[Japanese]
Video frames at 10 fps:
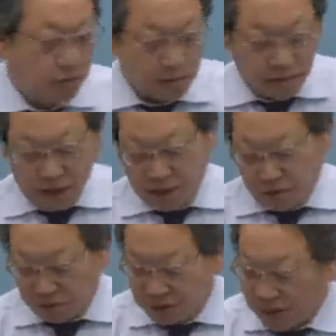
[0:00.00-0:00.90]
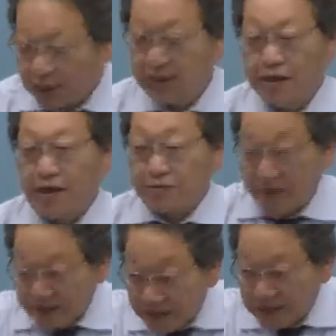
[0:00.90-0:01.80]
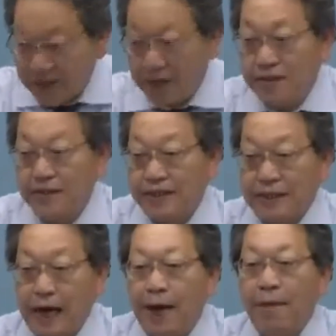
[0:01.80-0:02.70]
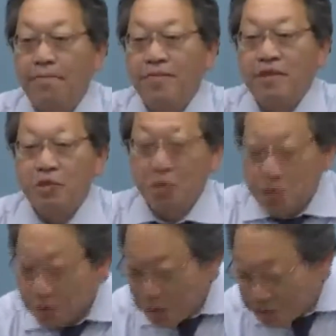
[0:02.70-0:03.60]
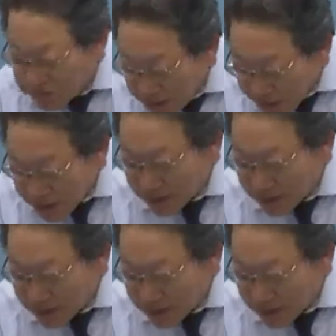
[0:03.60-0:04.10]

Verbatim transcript: いうふうなことになるわけなんですがそれを踏まえ